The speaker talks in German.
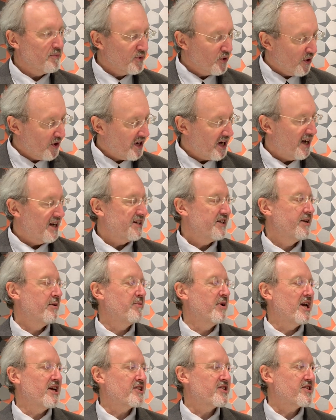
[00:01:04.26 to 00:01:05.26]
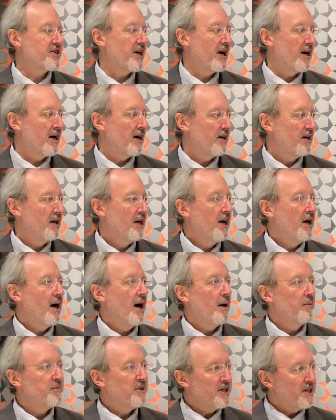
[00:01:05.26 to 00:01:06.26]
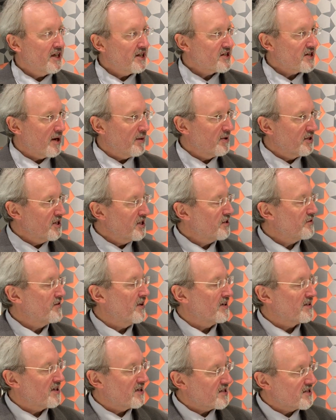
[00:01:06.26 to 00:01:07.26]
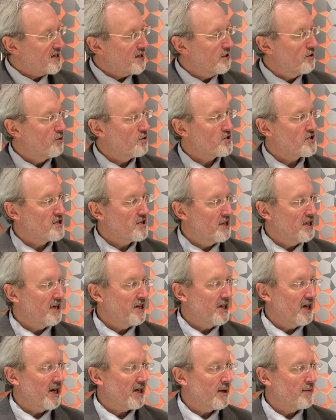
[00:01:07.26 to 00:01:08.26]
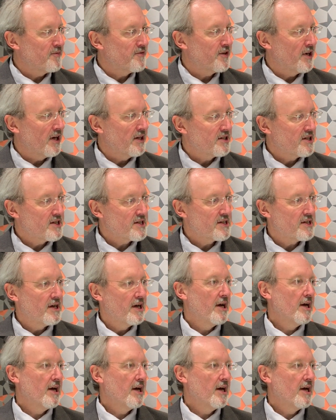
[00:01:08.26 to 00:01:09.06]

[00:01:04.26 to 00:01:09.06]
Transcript: Neuheiten im nächsten Jahr, haben die jetzt aber nicht fantasielos hierher gepflanzt,